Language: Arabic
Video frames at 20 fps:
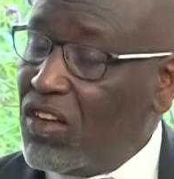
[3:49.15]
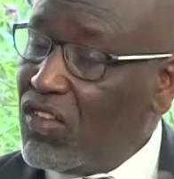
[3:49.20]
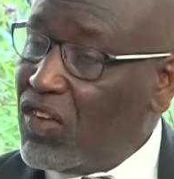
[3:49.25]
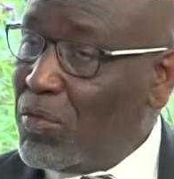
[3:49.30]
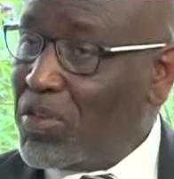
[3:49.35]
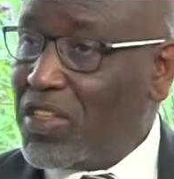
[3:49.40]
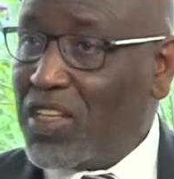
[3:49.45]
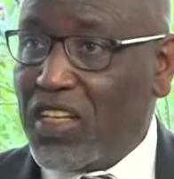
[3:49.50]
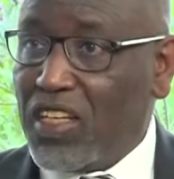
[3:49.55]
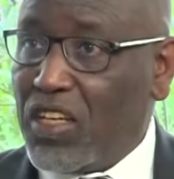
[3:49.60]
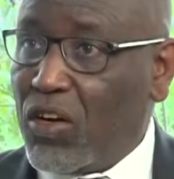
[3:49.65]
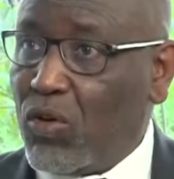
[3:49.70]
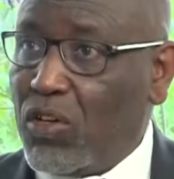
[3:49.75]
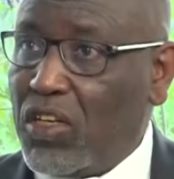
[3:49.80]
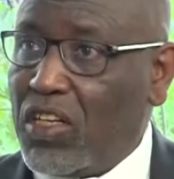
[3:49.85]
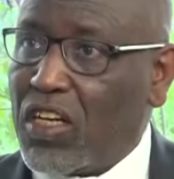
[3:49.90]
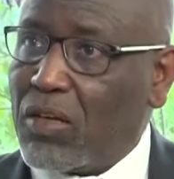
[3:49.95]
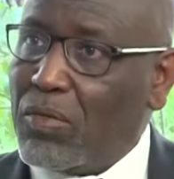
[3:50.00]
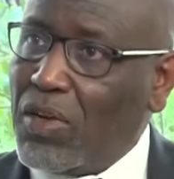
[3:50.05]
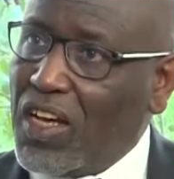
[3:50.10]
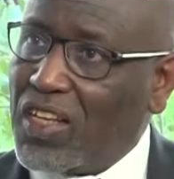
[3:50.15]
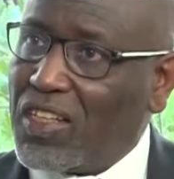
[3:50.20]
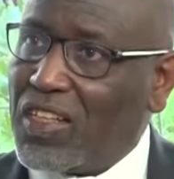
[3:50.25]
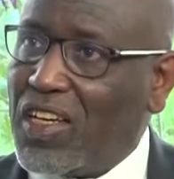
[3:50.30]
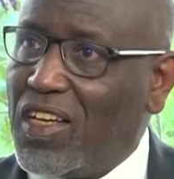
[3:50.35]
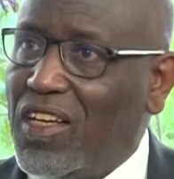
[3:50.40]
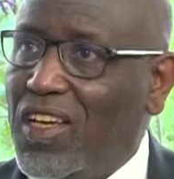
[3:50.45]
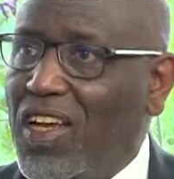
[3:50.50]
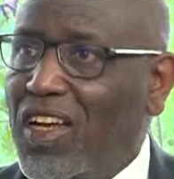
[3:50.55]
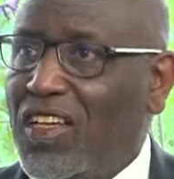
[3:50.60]
وبالتالي ياخذ الاغماء
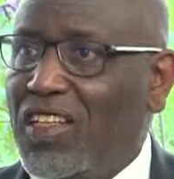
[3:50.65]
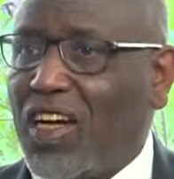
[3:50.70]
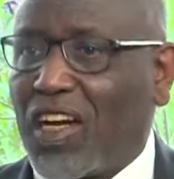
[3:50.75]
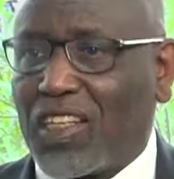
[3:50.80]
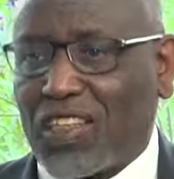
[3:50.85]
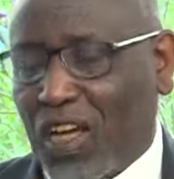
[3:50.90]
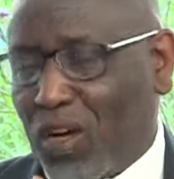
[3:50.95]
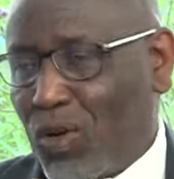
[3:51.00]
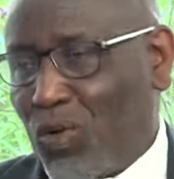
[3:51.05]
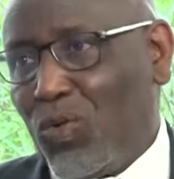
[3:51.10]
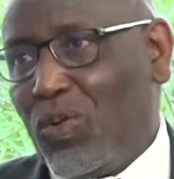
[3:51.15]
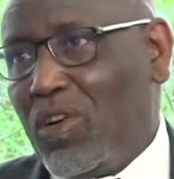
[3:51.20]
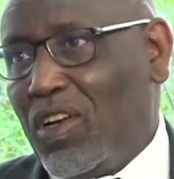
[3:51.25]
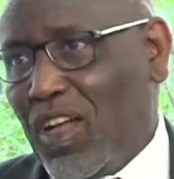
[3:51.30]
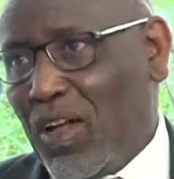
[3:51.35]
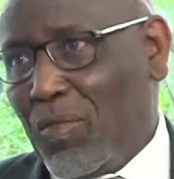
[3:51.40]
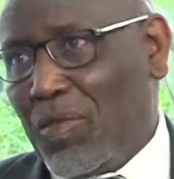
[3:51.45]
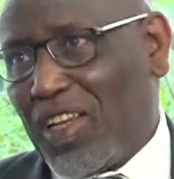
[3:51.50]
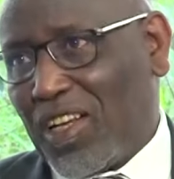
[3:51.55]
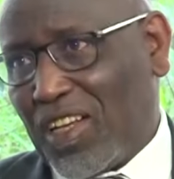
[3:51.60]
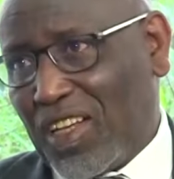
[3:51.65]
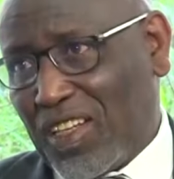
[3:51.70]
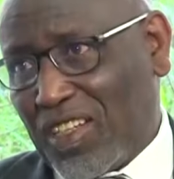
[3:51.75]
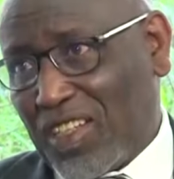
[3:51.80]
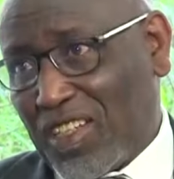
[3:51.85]
حتى يقطع كل عمليه الاتصال